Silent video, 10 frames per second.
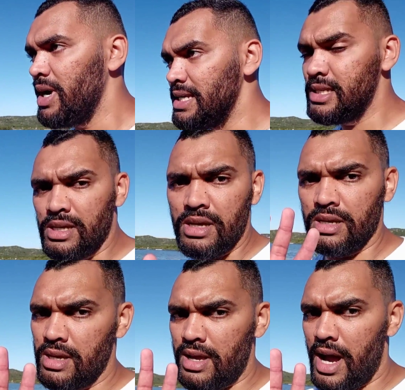Mas
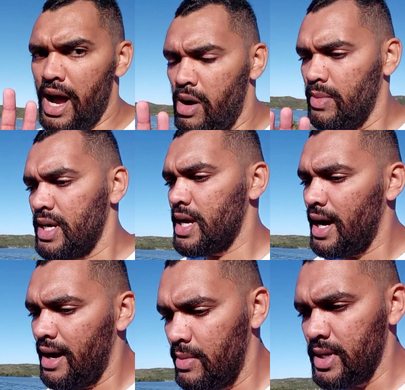calma,
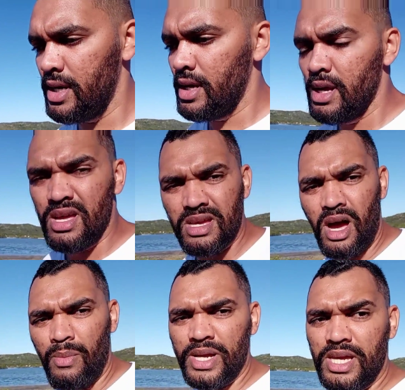calma.
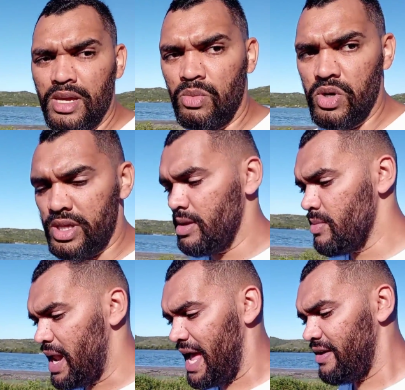Calma que muito em
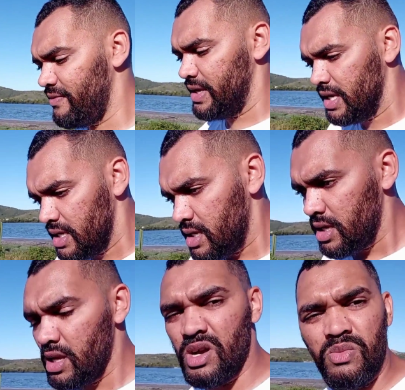breve
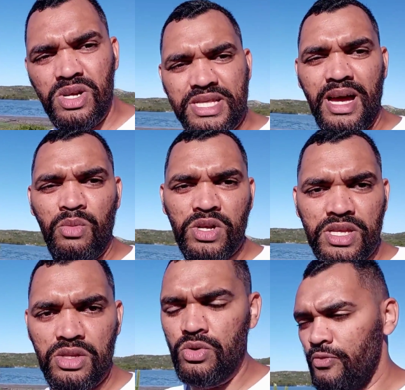eu vou estar tá
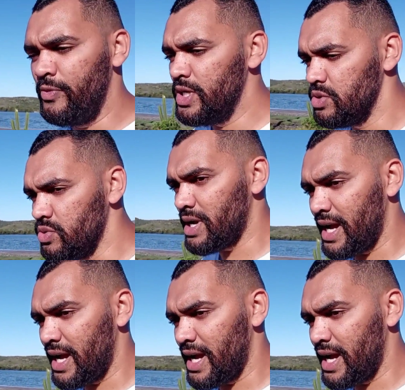botando o vídeo no